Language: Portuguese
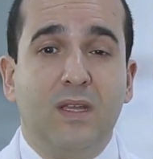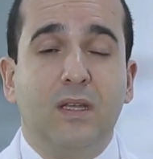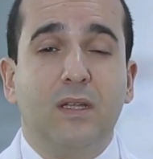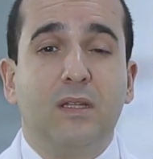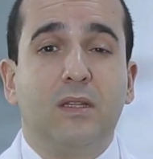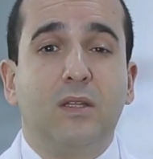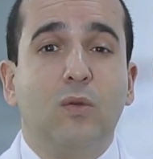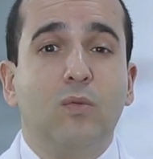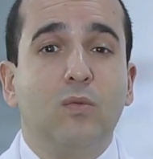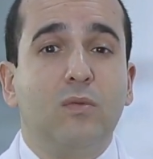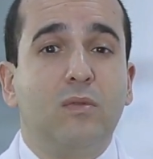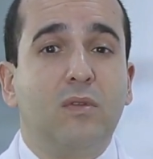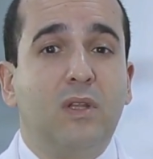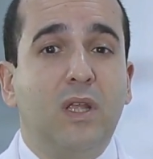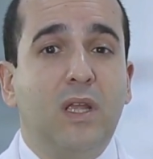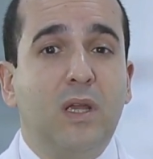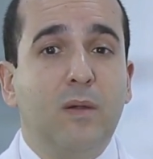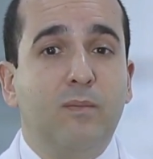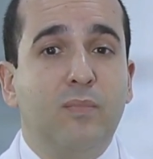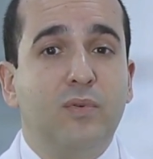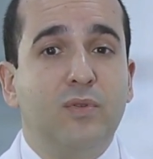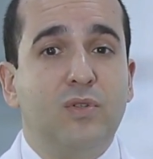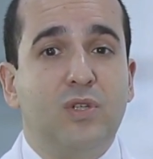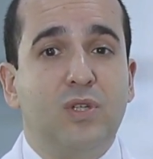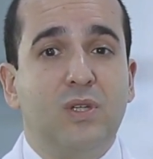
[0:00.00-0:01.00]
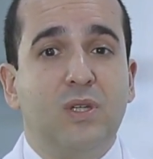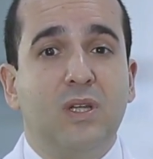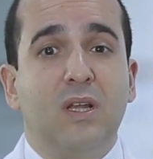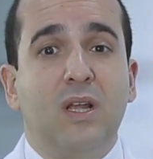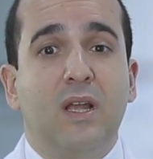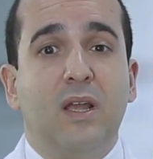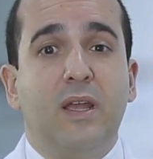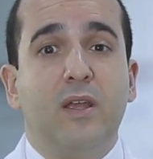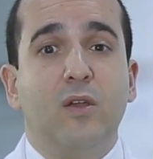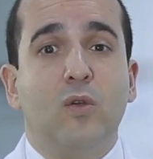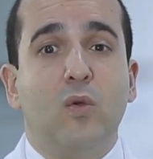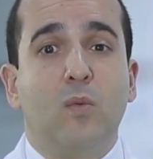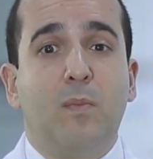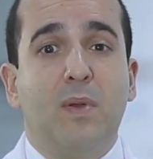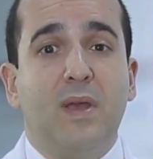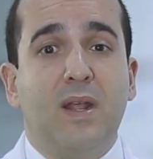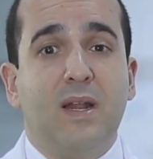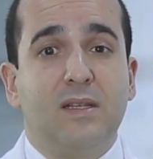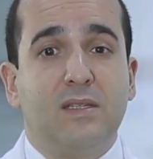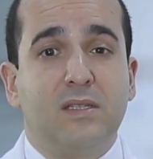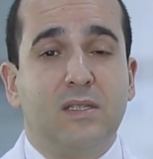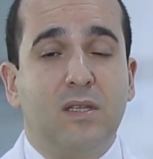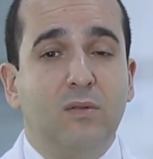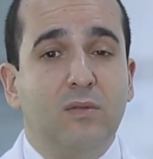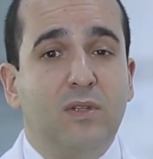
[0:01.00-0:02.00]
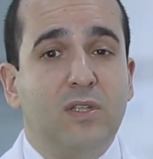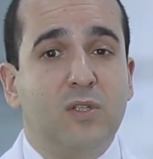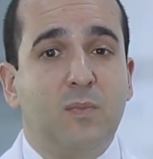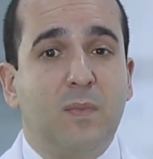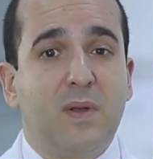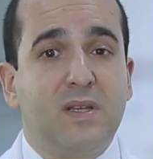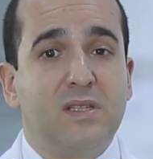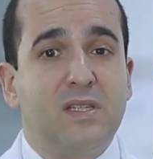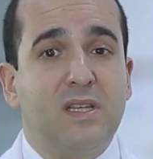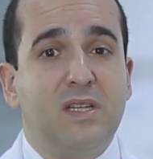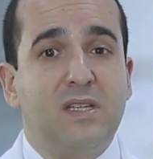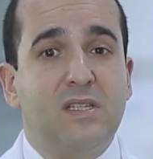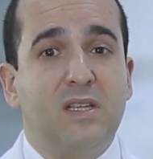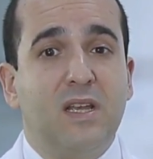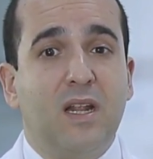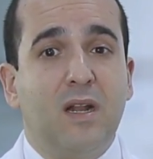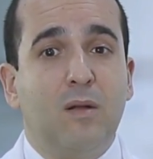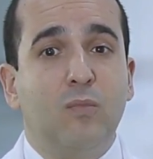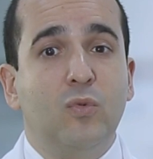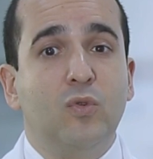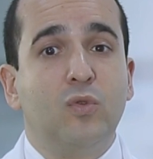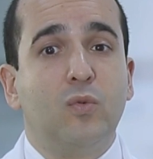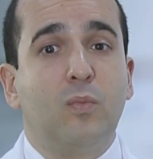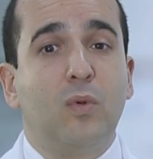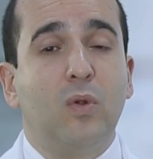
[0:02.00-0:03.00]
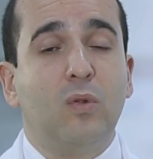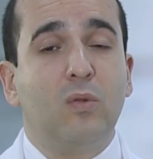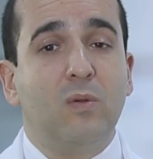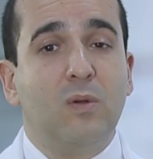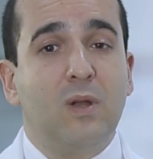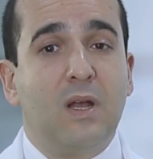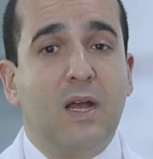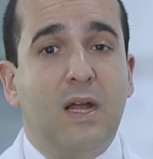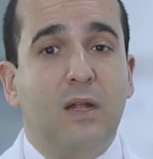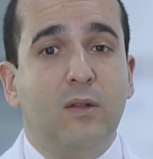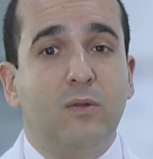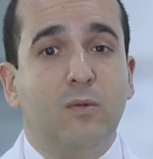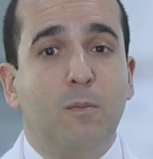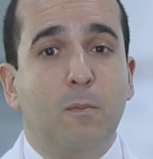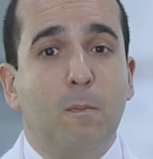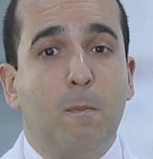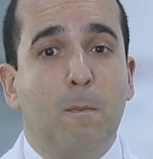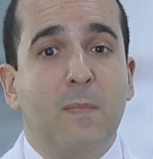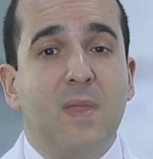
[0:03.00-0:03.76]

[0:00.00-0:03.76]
Então o tempo de recuperação desse paciente era muito prolongado.